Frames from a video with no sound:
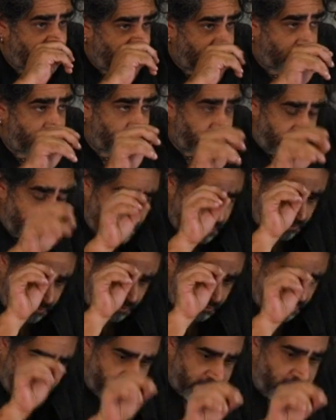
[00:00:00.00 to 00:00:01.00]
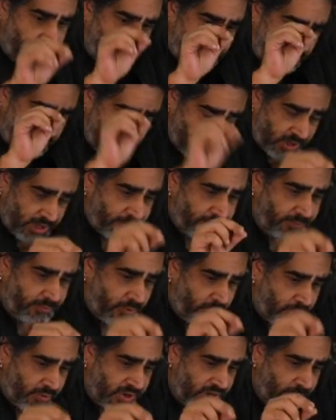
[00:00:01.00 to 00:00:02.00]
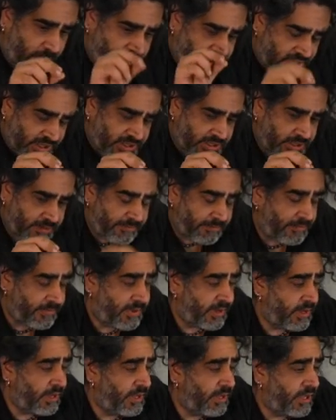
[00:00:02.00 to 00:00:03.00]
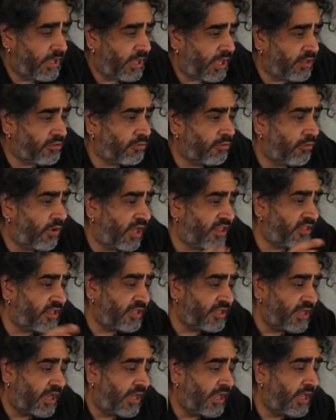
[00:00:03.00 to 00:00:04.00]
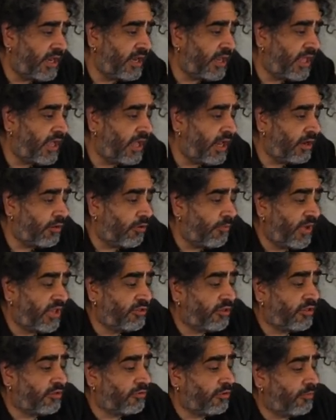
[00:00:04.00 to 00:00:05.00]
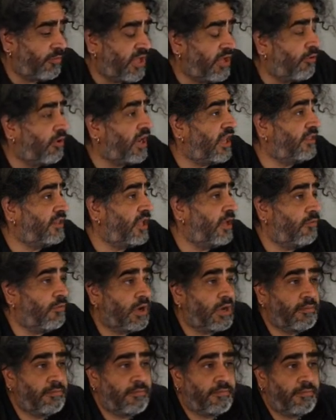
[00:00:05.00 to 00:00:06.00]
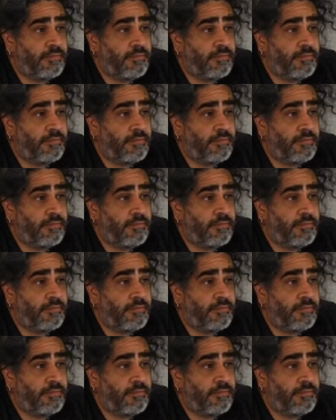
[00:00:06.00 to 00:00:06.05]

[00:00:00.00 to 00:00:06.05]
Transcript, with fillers: que creo que era en colaboración con una, con una muchacha. Esto lo hace ya él en el convento de Santo Domingo, en la antigua.